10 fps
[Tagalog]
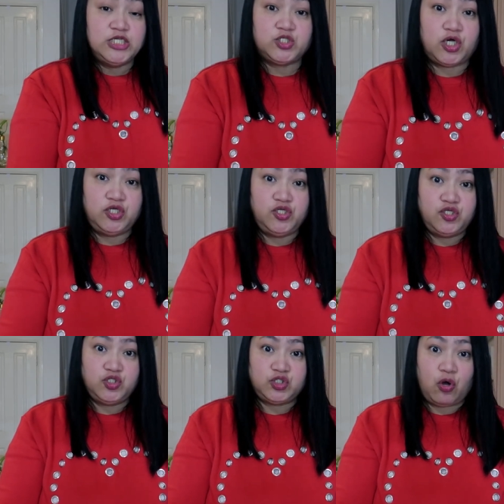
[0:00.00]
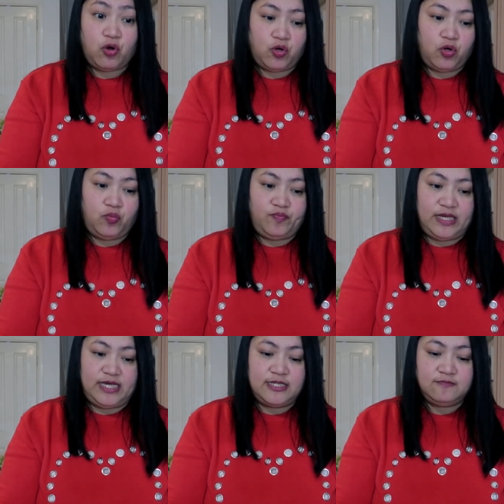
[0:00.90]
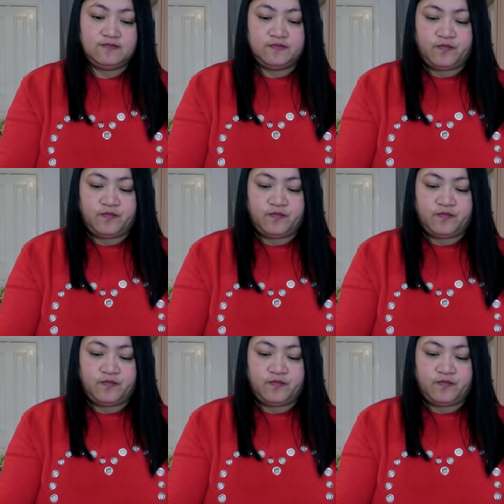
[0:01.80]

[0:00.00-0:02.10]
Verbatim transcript: So, ayun yung choco mint.